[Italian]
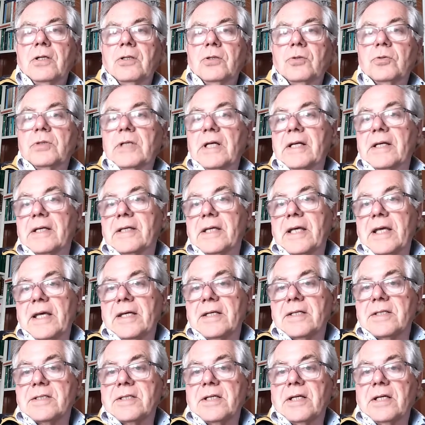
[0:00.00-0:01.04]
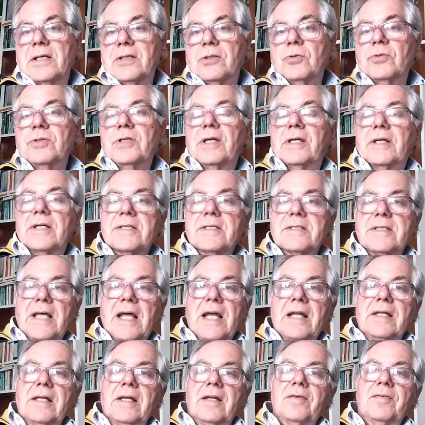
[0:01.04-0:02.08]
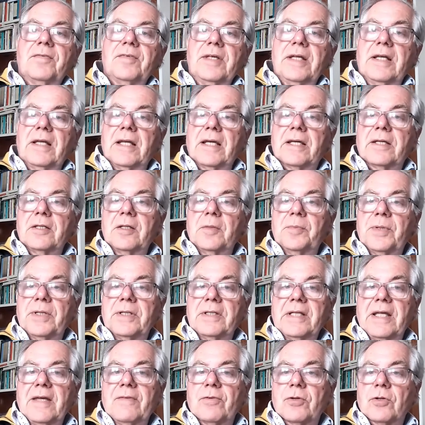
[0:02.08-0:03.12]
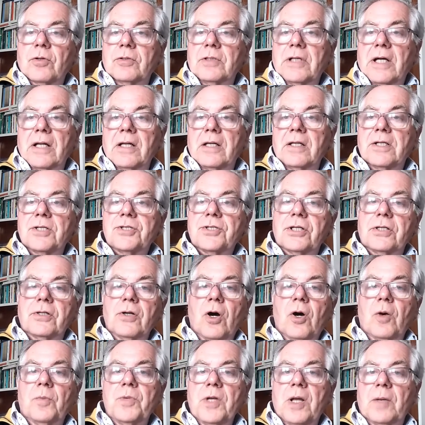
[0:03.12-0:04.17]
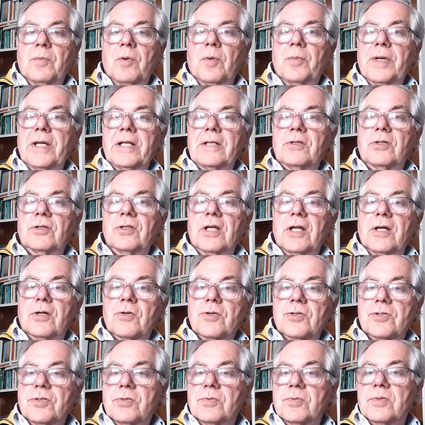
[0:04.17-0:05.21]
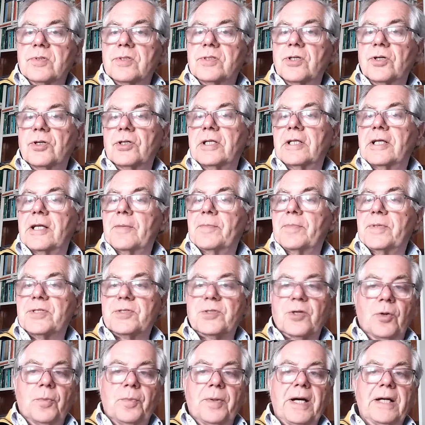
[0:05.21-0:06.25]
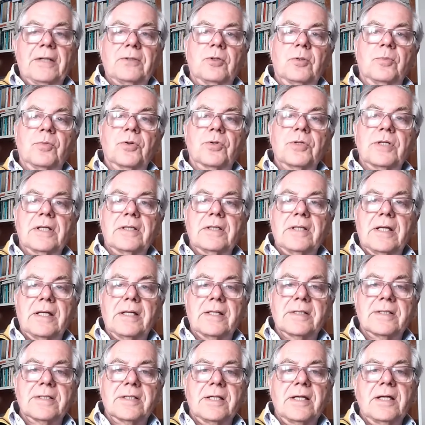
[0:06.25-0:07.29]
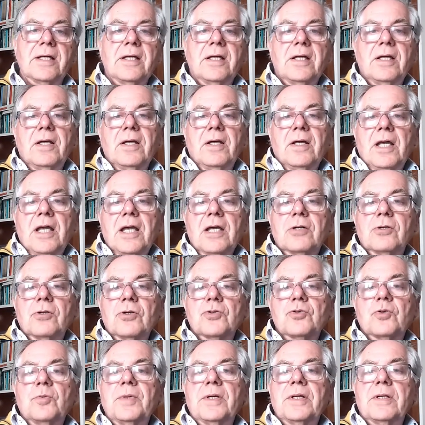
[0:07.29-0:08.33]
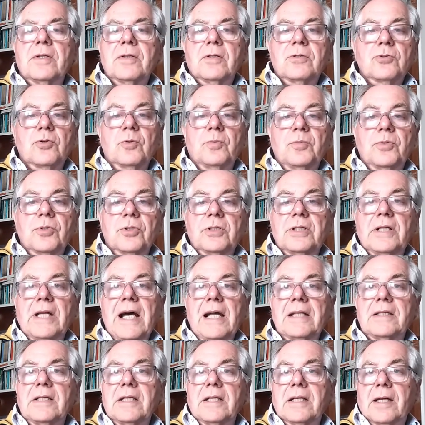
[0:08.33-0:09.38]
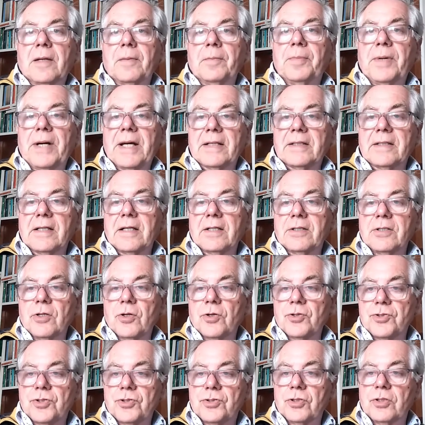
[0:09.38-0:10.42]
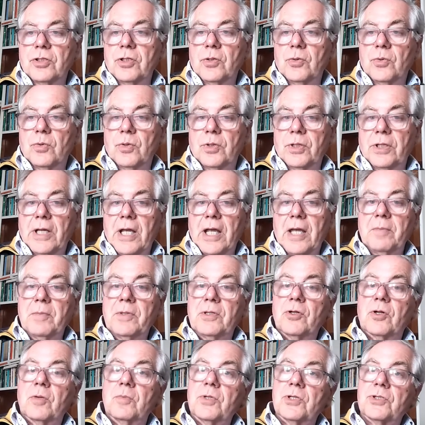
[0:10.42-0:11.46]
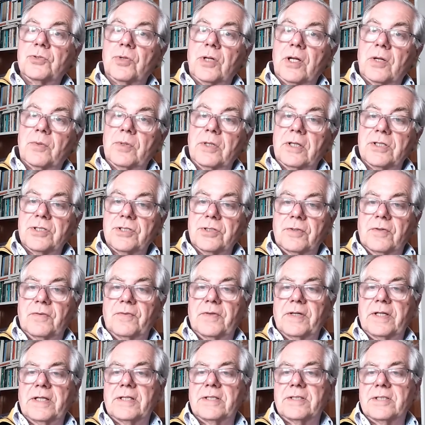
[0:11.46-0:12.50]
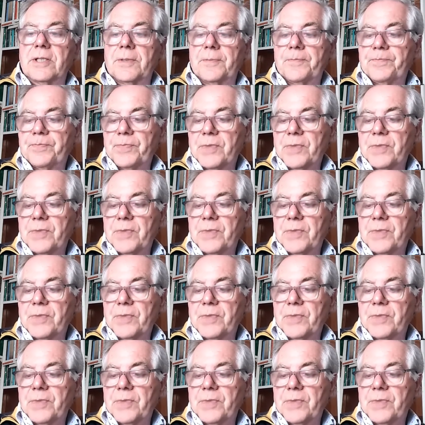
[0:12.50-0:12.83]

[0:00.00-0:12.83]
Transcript: Tutte le chiese, tutti i castelli e le ville che dipendevano dal Cenobi al momento della costituzione dell'episcopato brugnatese erano sub- subordinati in gran parte alla diocesi di Luni e in minor misura a quella genovese.